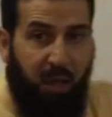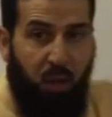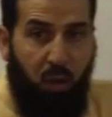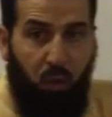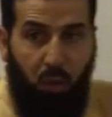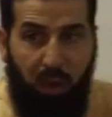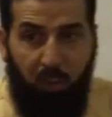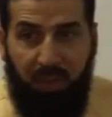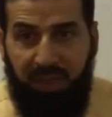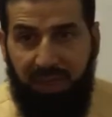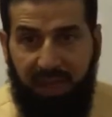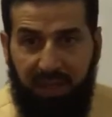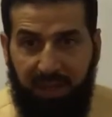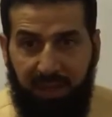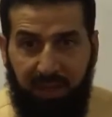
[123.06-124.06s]
الأولى
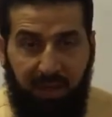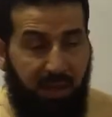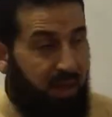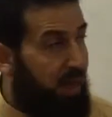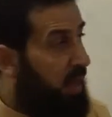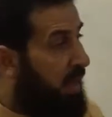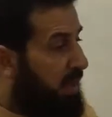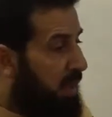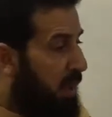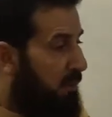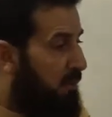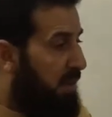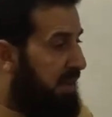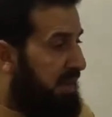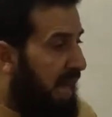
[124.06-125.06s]
والثانية طيب
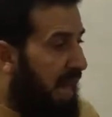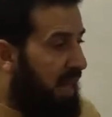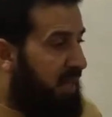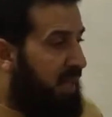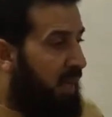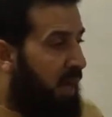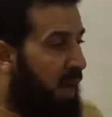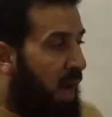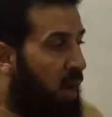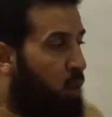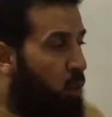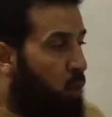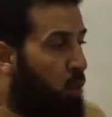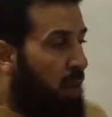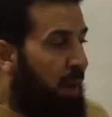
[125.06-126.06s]
في الثالثة
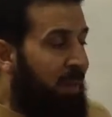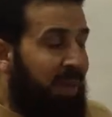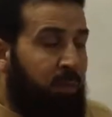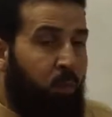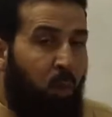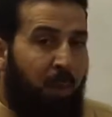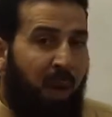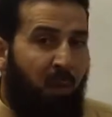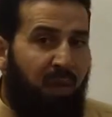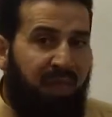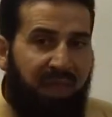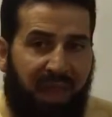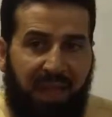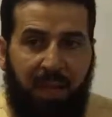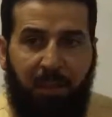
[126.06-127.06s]
الأولى مضمومة
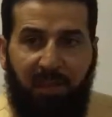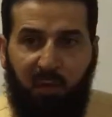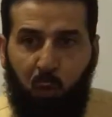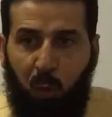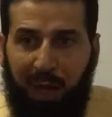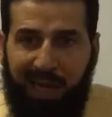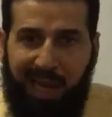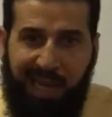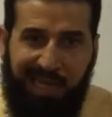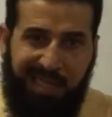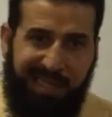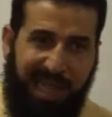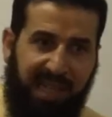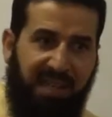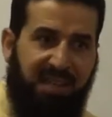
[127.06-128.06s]
والثانية مفتوحة الآن
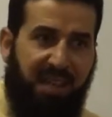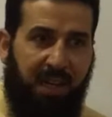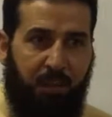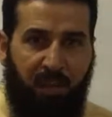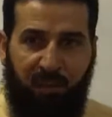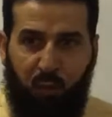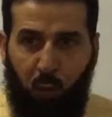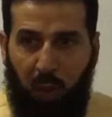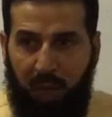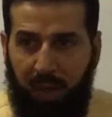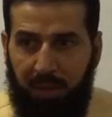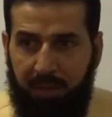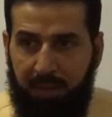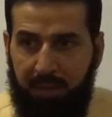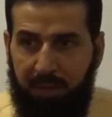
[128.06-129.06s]
الثانية صارت مفتوحة
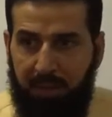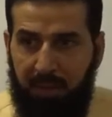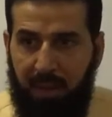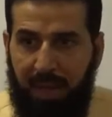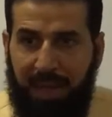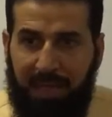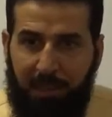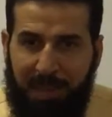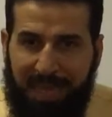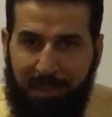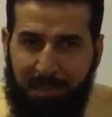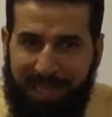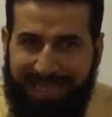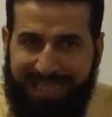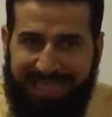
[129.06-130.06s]
هذا
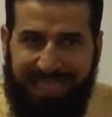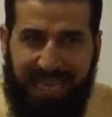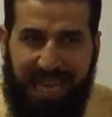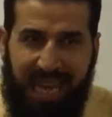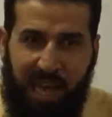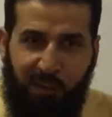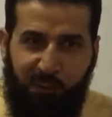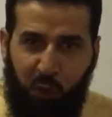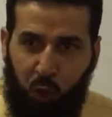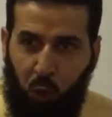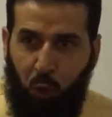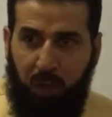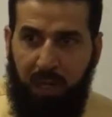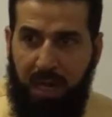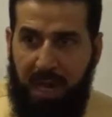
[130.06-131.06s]
بيعنين الآن في
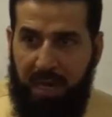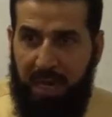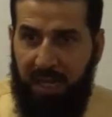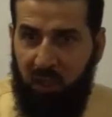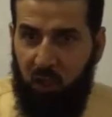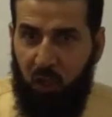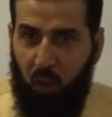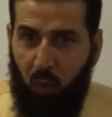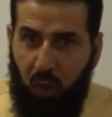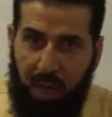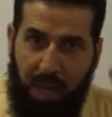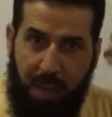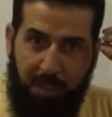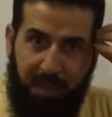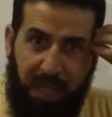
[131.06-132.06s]
شغل الآن راح يشتغلوا
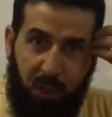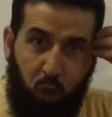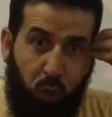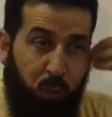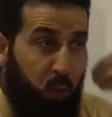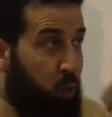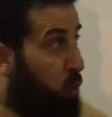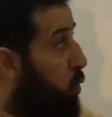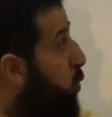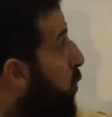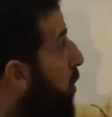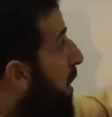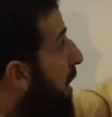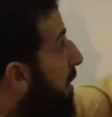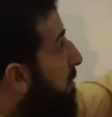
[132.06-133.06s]
بديك تربطوا
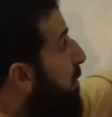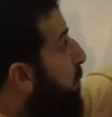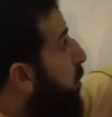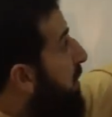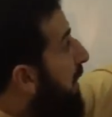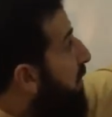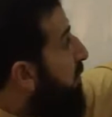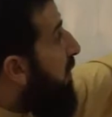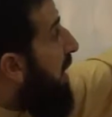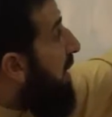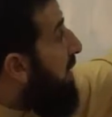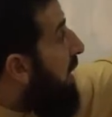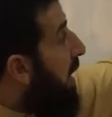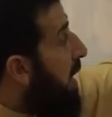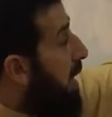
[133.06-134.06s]
أنه في المختلفات